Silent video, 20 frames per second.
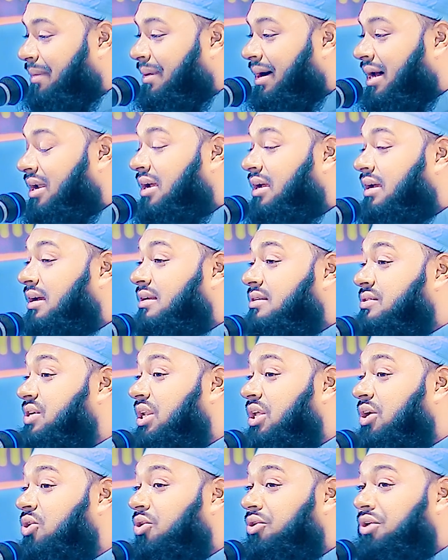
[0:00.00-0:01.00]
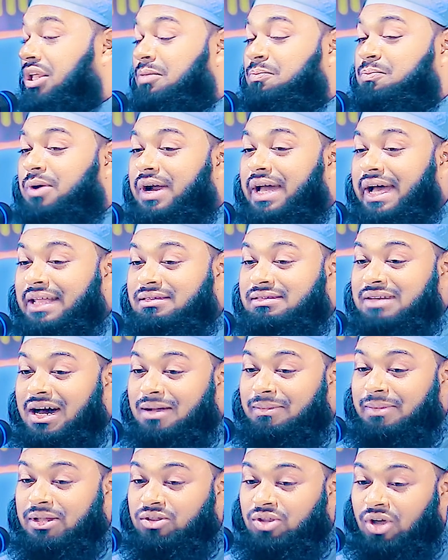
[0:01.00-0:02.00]
আবার যিনি গণিত পড়ায়
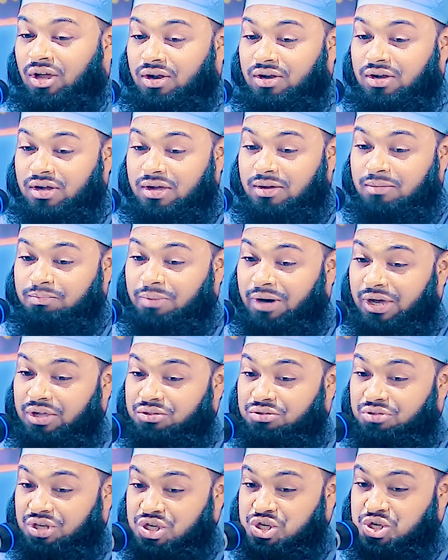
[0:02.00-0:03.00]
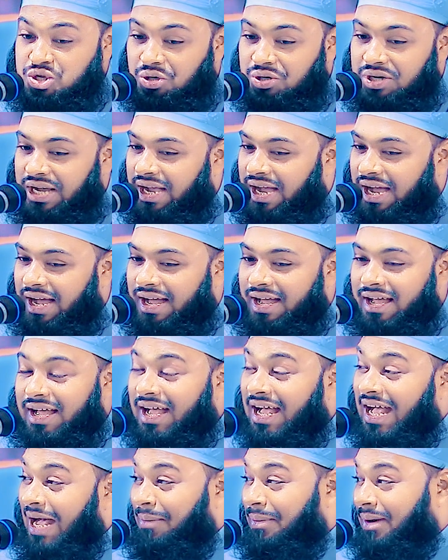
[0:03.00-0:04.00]
তার বেতন পঁয়ত্রিশশো টাকা
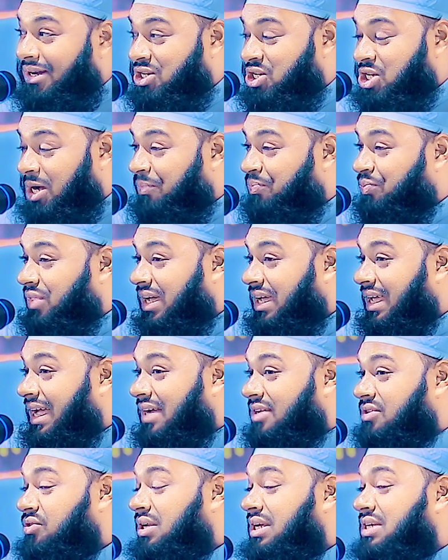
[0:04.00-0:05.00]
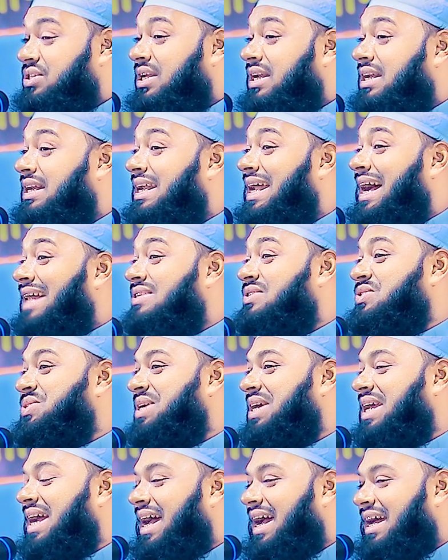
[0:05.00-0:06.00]
আবার সপ্তাহে একজন এসে নাচ
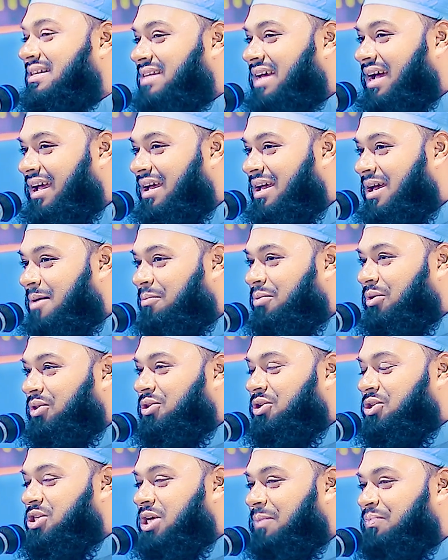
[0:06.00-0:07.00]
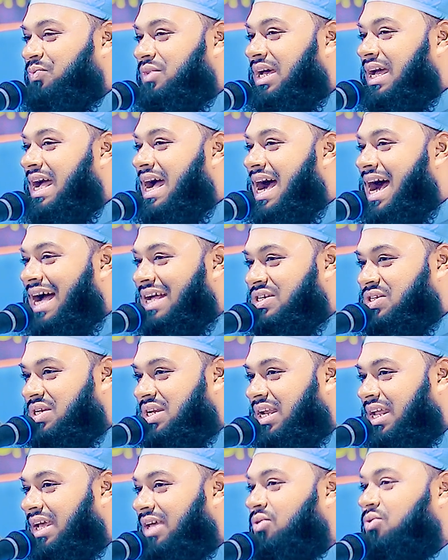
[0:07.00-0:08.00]
শিখায় যায় প্রতি সপ্তাহে
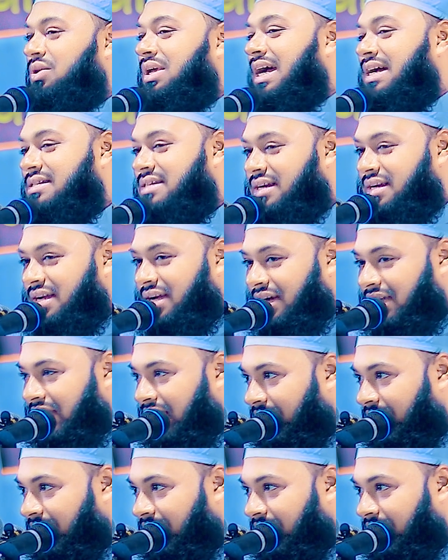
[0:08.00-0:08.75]
আসলেই দুই হাজার টাকা